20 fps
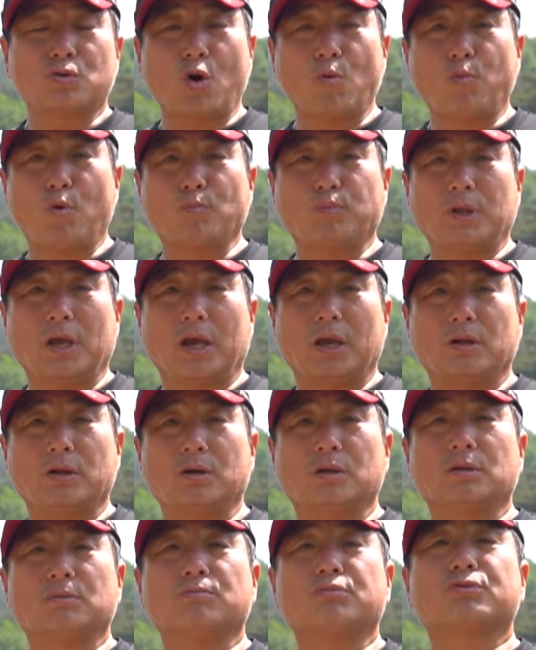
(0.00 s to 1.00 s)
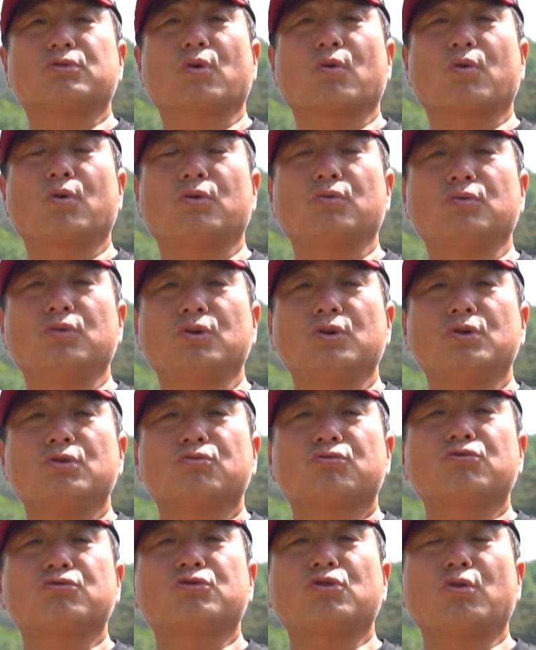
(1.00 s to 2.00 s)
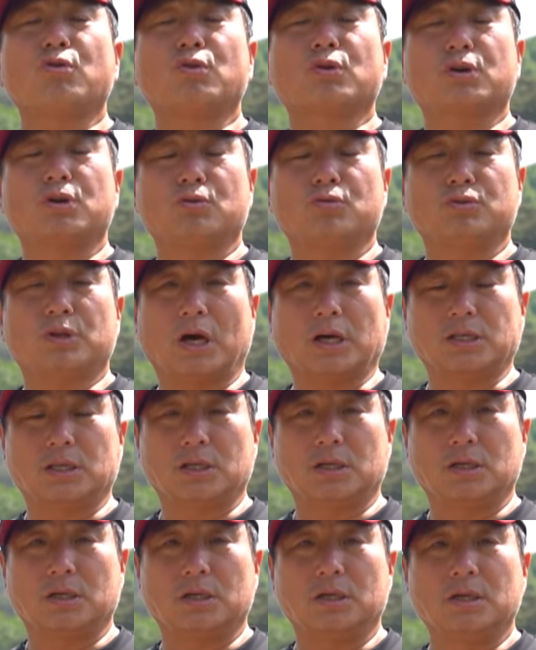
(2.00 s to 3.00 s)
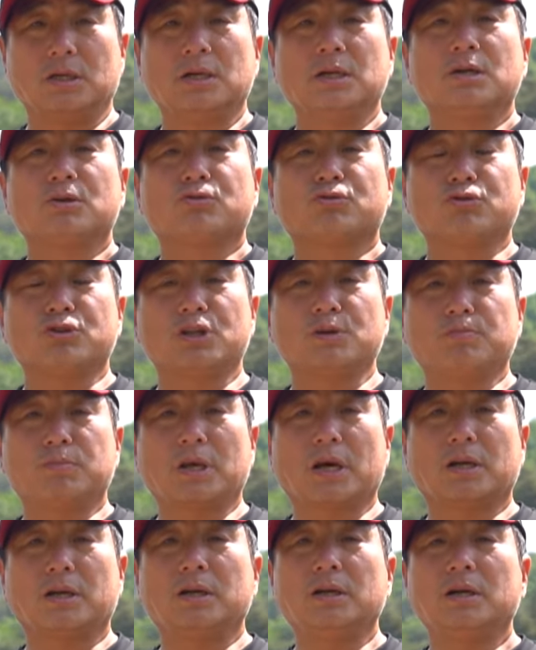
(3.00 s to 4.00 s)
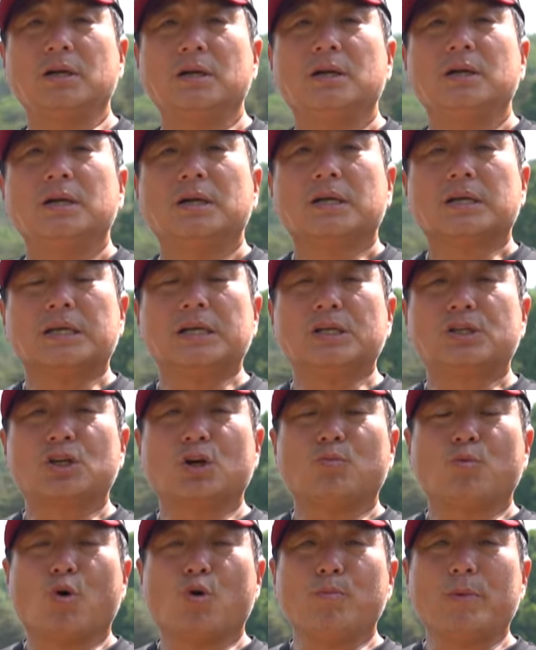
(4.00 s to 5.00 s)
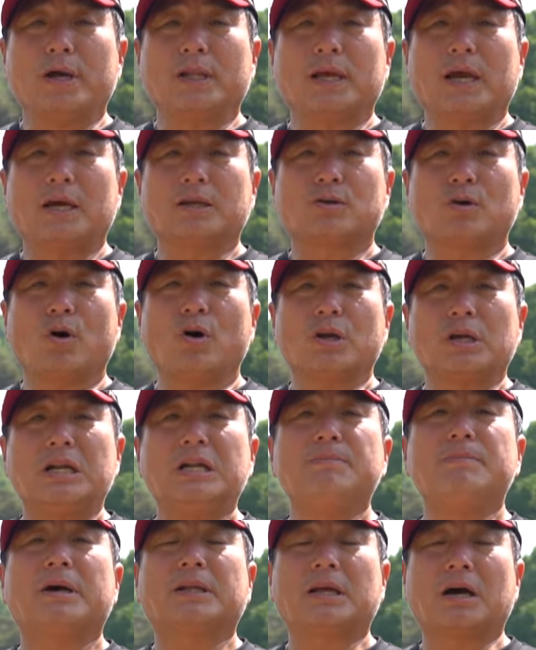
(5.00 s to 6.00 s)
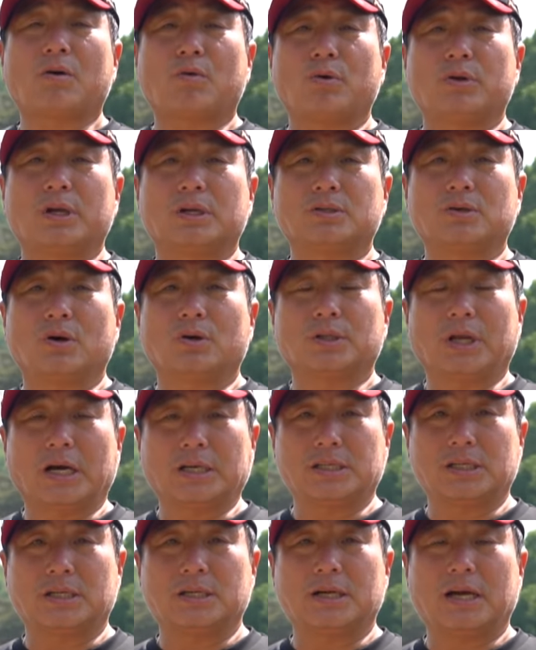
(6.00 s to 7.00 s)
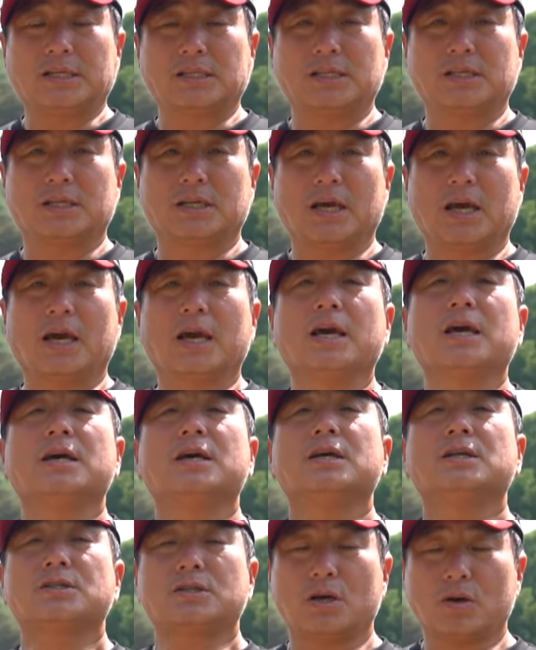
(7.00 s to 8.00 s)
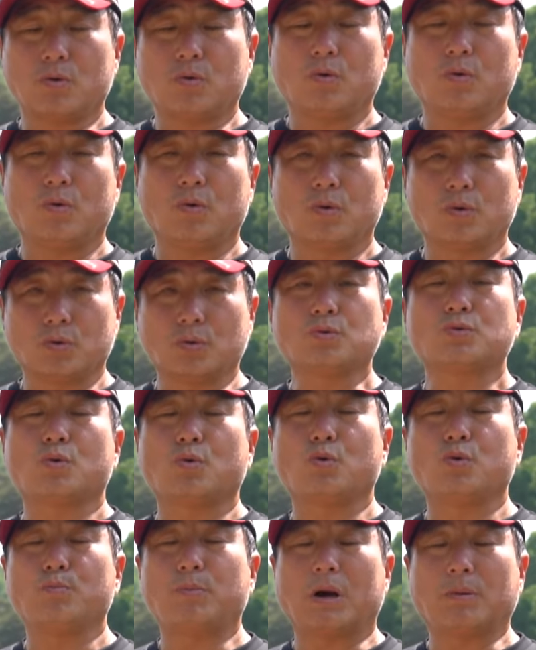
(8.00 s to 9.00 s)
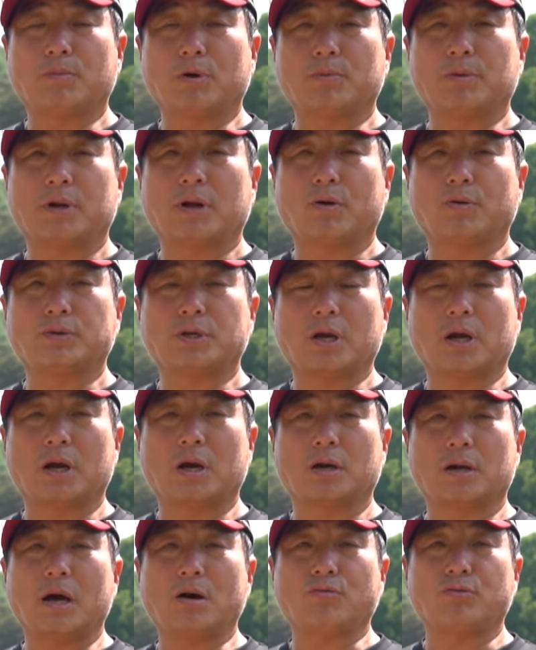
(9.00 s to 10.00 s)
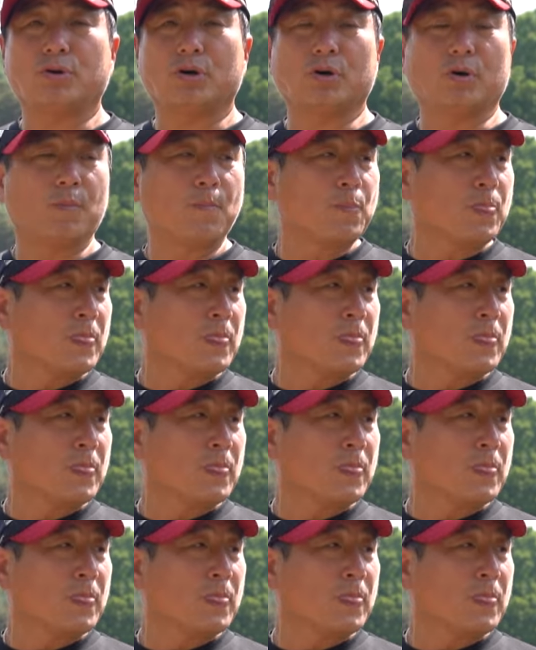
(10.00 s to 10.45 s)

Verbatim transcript: 초봄 때에는 무조건 수초를 끼고 낚시를 수심대를 1.5m에서 1m권에서 낚시를 하시는 게 최고 좋은 방법이라고 생각을 하고요